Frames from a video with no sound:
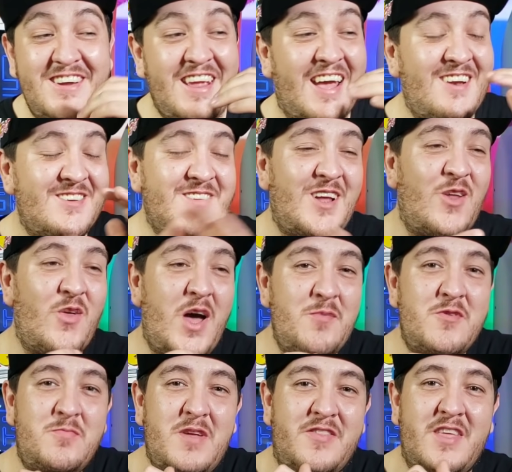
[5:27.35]
Ya nos
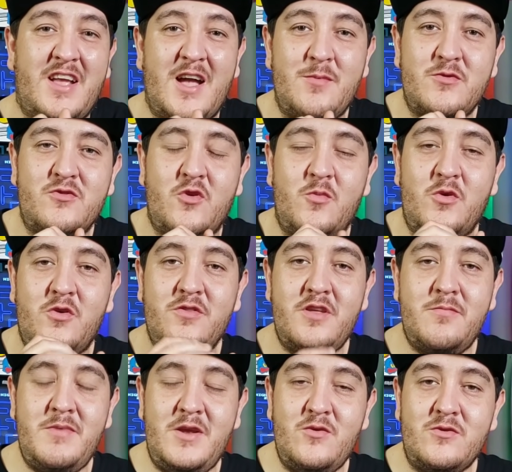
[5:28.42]
saludamos, platicamos como unos
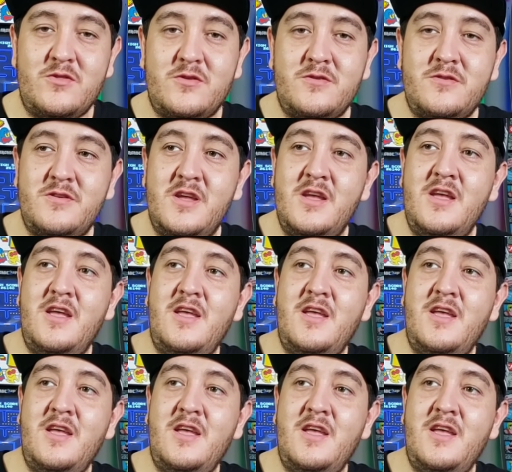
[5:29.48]
10 minutos.